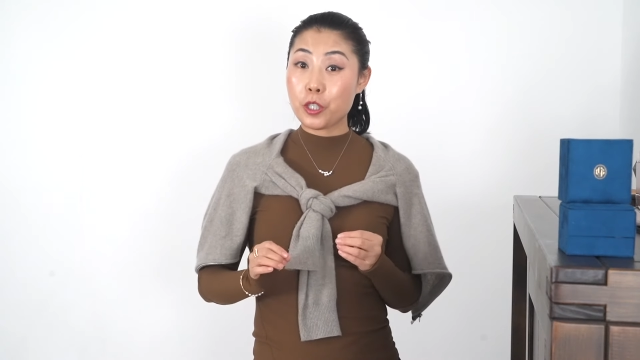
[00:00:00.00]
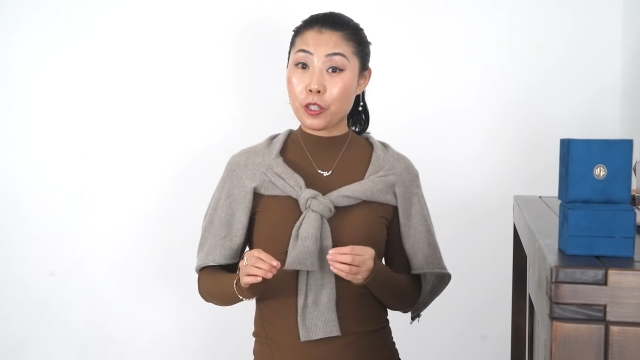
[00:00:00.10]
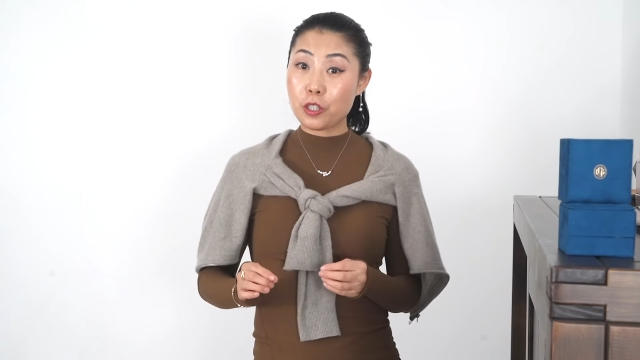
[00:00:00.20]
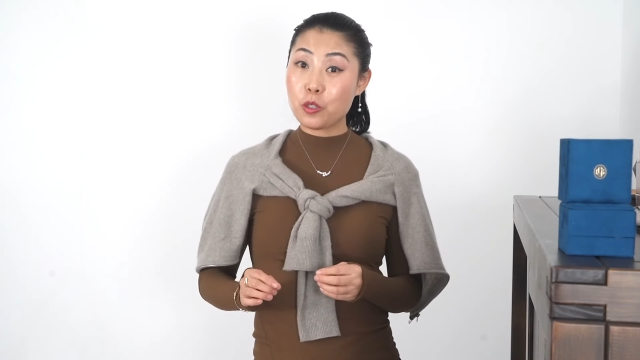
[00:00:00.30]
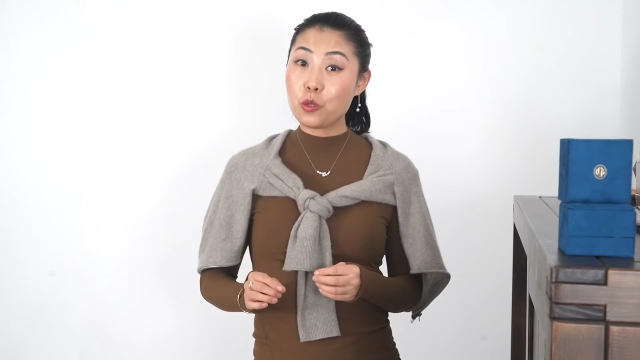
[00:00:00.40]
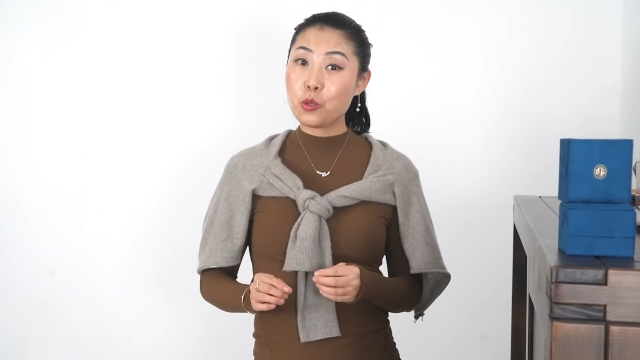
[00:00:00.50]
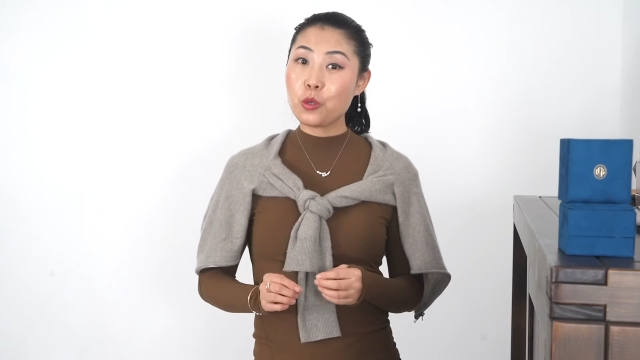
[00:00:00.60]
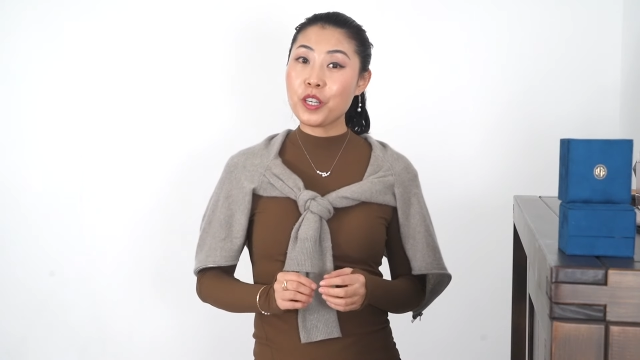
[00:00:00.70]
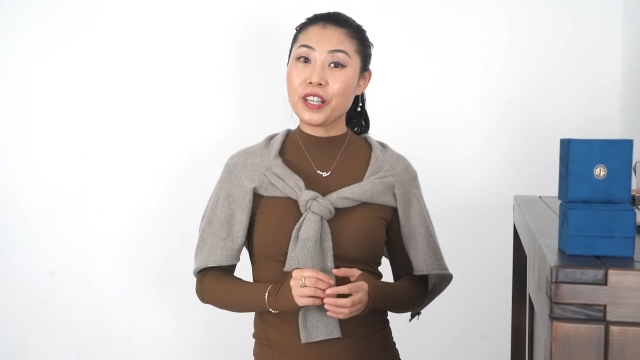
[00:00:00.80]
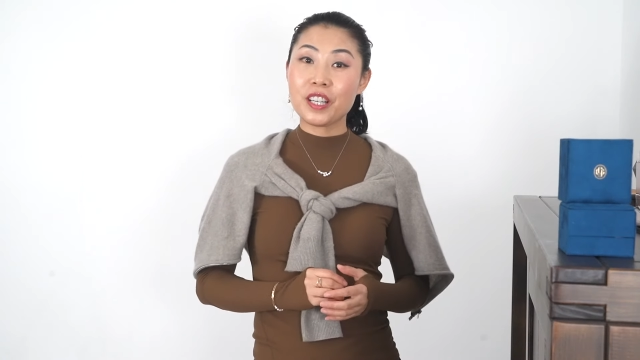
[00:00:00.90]
小型聚
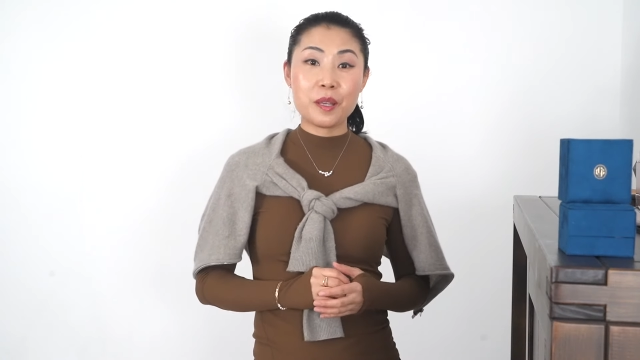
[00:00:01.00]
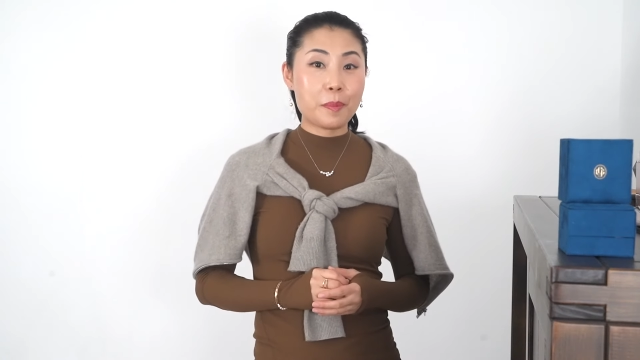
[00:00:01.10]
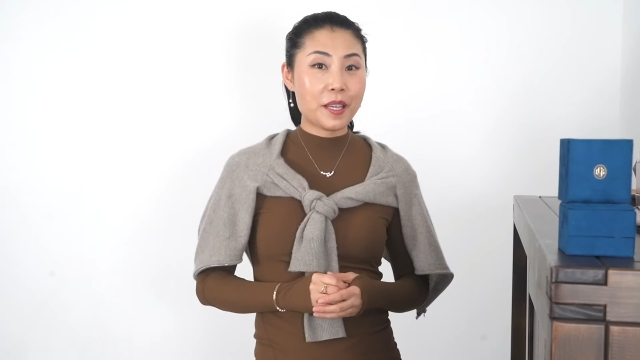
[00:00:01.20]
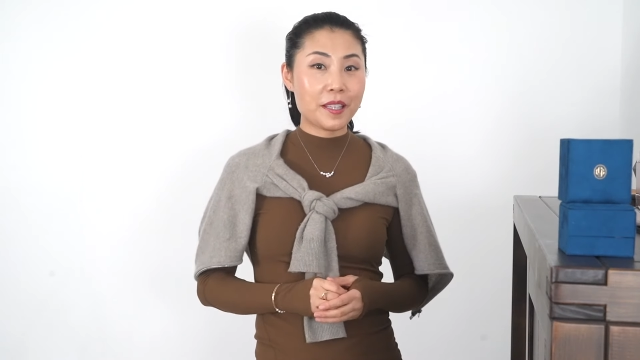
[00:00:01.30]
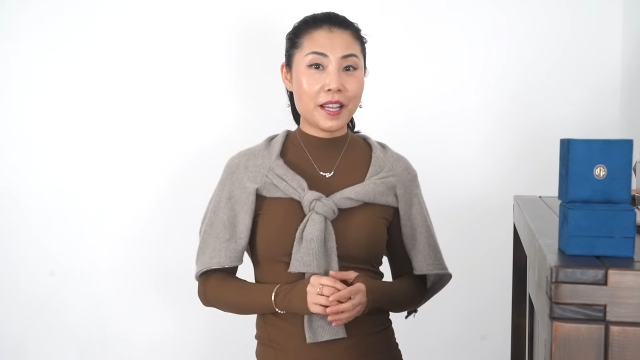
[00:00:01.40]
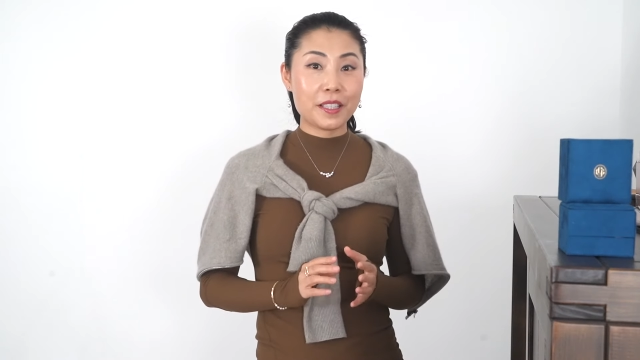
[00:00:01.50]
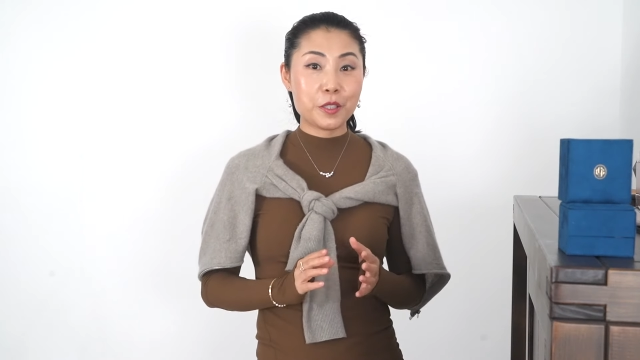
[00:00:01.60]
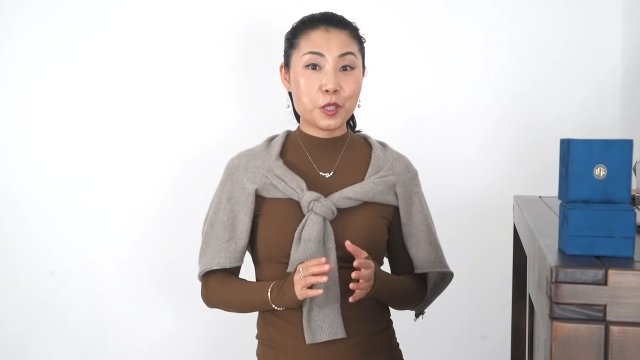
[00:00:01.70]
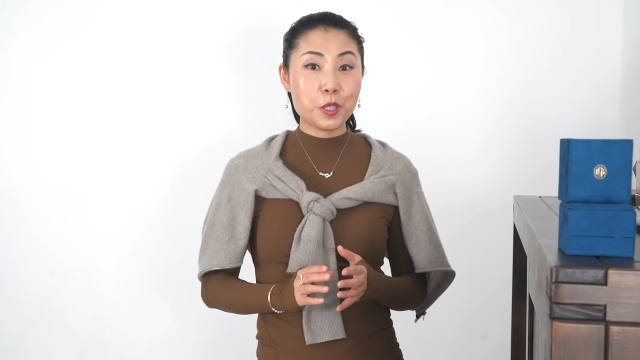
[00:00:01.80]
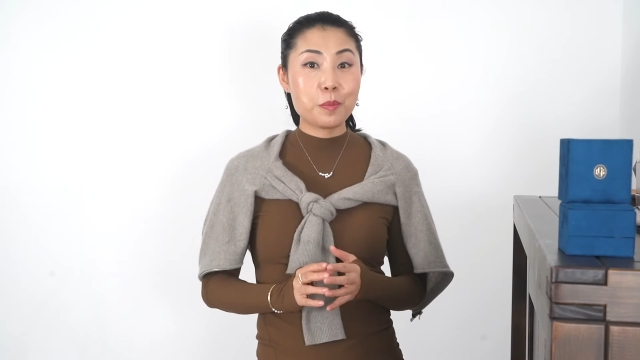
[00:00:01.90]
会可以佩戴的
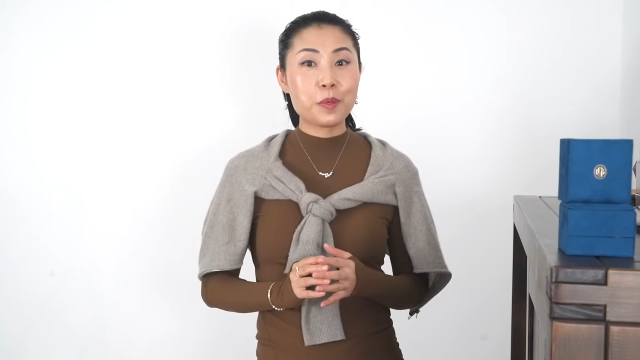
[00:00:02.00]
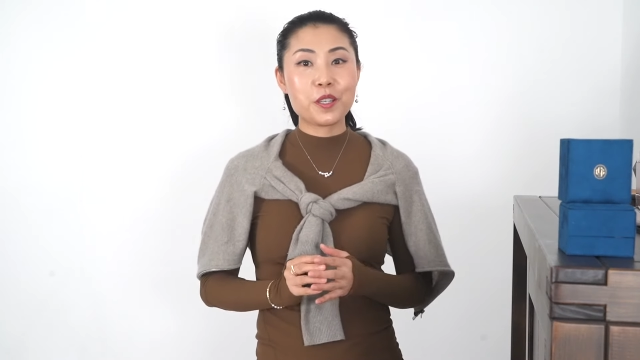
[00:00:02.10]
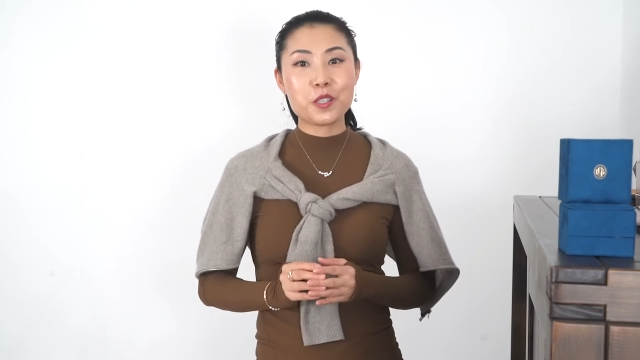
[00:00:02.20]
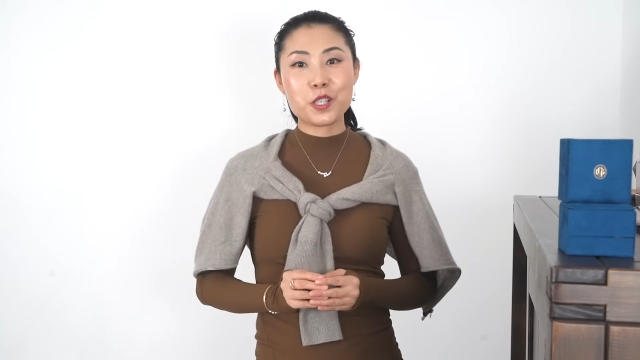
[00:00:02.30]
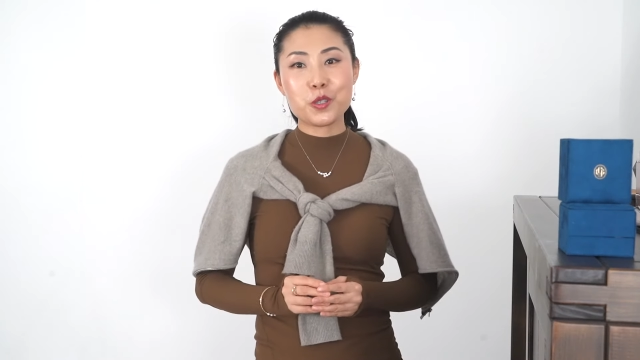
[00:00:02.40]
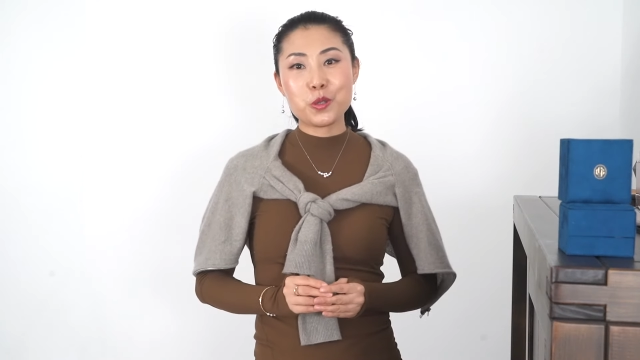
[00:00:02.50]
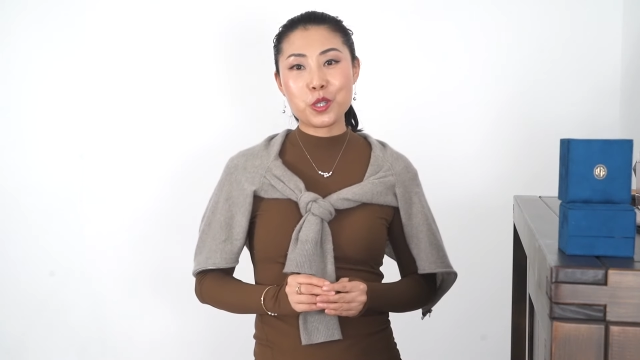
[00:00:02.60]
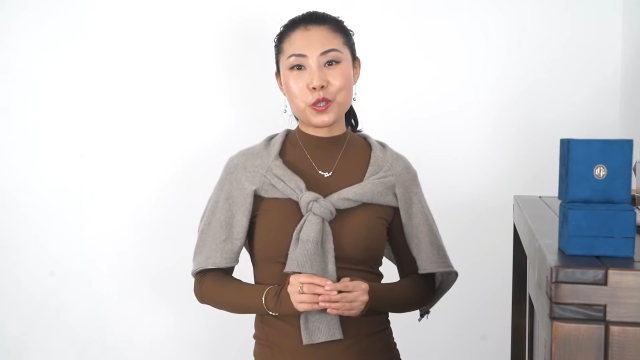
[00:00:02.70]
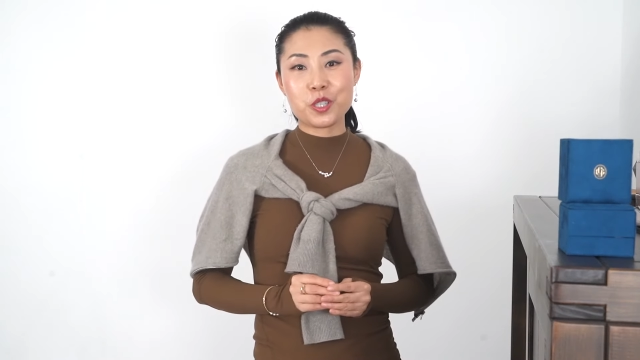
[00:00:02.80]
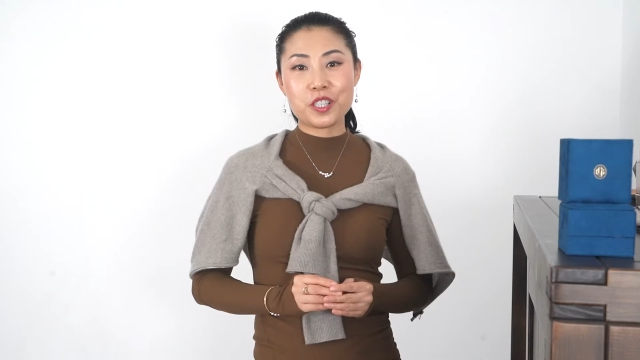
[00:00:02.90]
精品珍珠
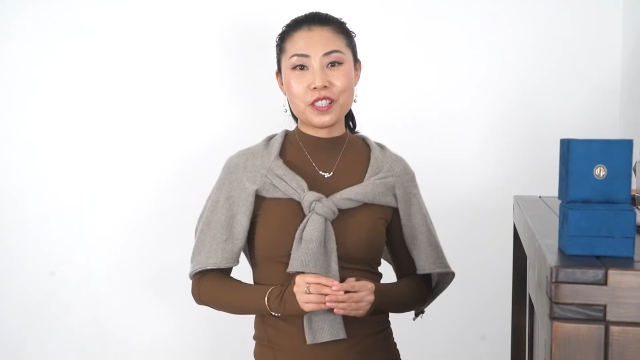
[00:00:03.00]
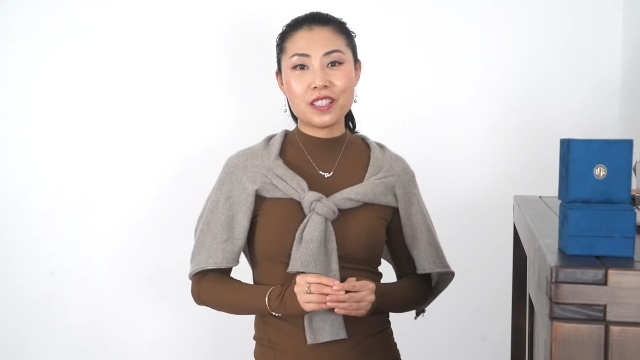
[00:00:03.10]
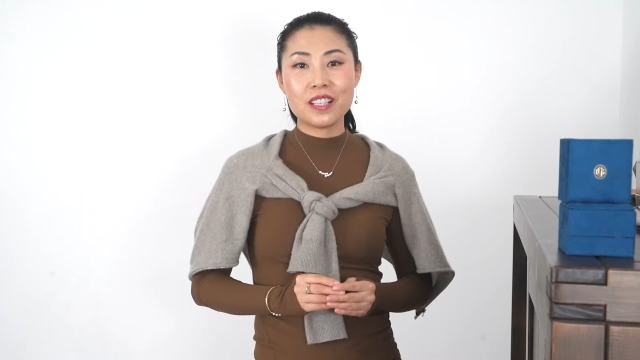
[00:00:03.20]
首饰。